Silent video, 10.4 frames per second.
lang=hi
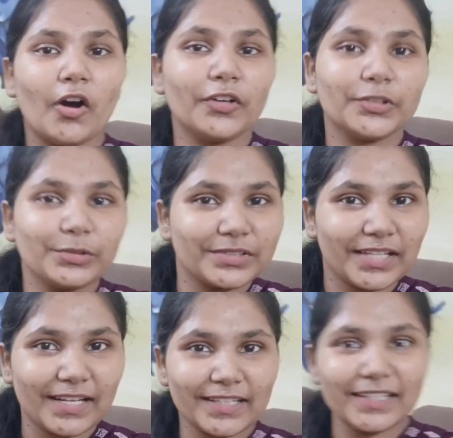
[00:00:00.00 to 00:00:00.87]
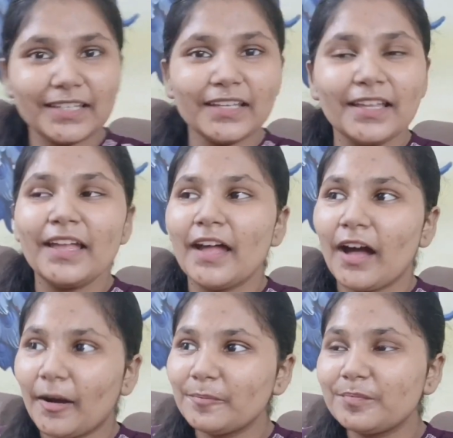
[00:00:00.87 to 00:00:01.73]
और दूसरा कि
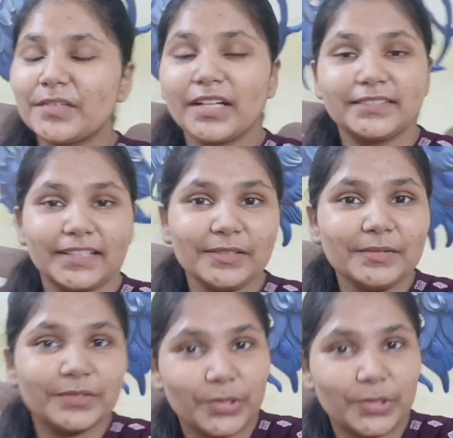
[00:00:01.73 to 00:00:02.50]
हम गदर